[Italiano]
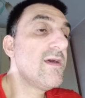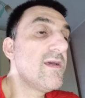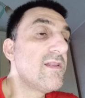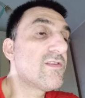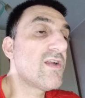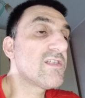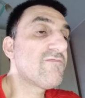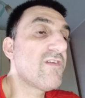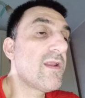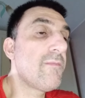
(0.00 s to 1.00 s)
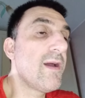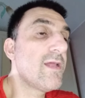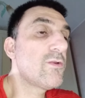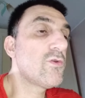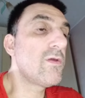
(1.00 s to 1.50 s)
Il
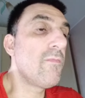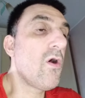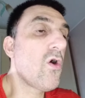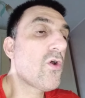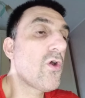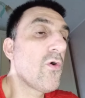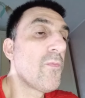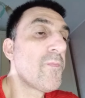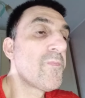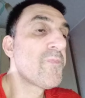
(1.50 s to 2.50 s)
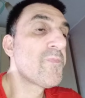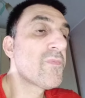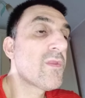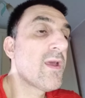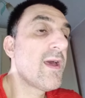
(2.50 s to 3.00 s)
trasferimento di Mocchio
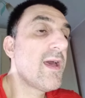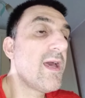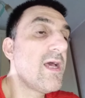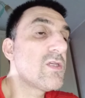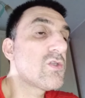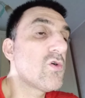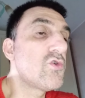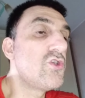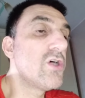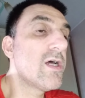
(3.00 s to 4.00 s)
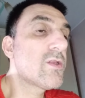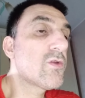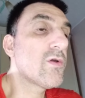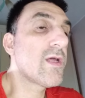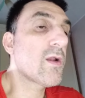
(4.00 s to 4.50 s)
è
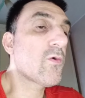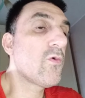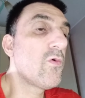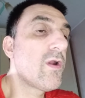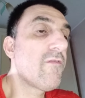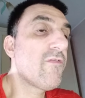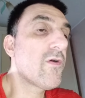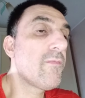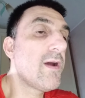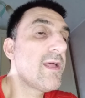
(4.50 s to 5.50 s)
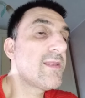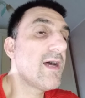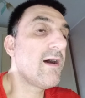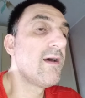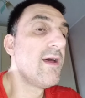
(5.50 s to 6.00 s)
soggetto ad alcune
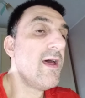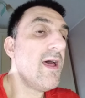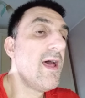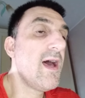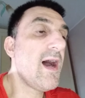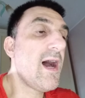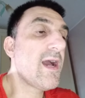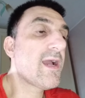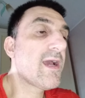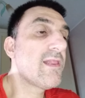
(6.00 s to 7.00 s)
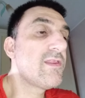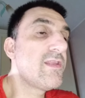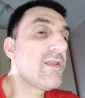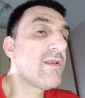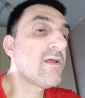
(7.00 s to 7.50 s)
formalità. Anche il
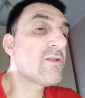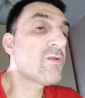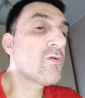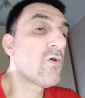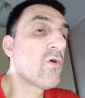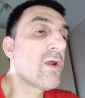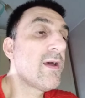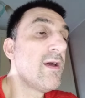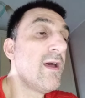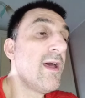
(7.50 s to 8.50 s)
direttore